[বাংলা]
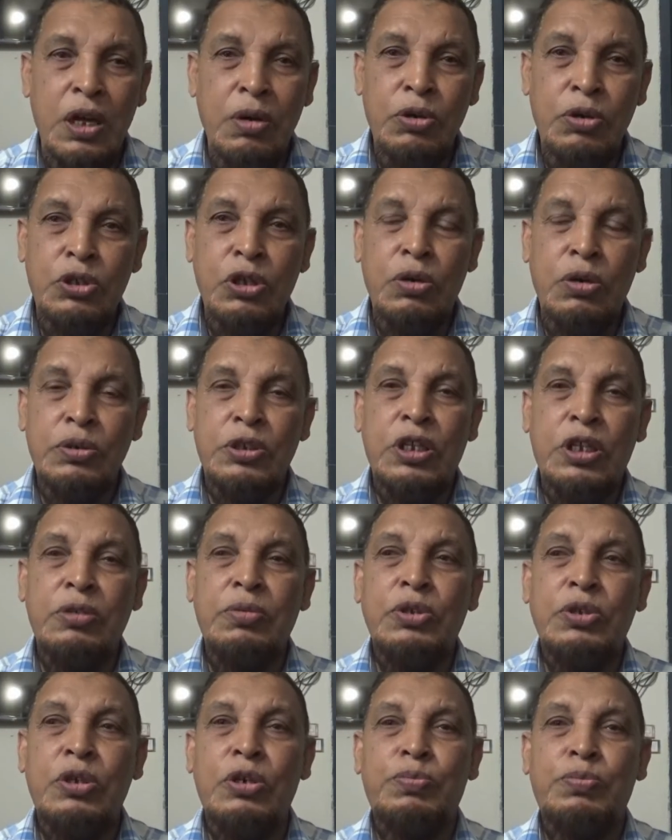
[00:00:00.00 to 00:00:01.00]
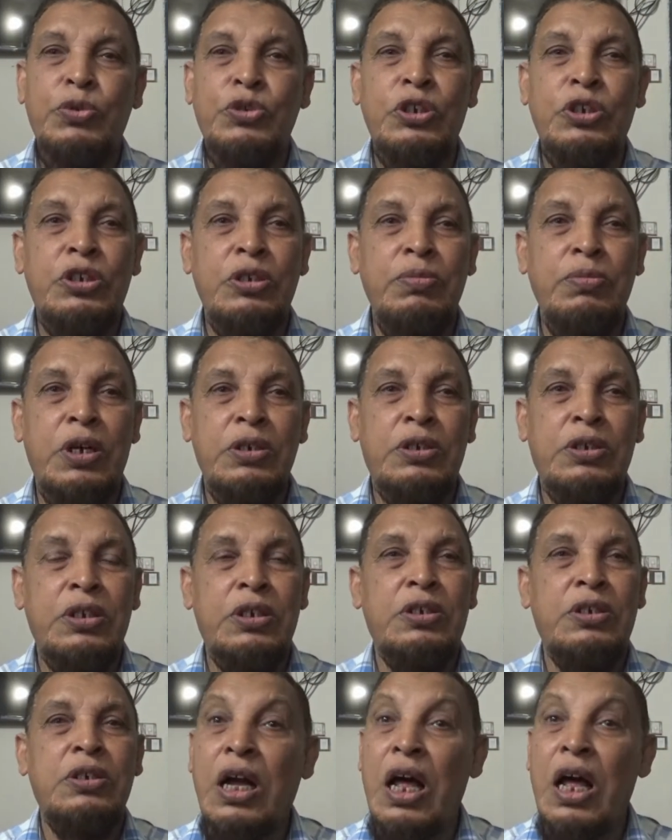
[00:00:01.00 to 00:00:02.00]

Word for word: এমতো অবস্থার ভিতরে পঁচিশে মার্চের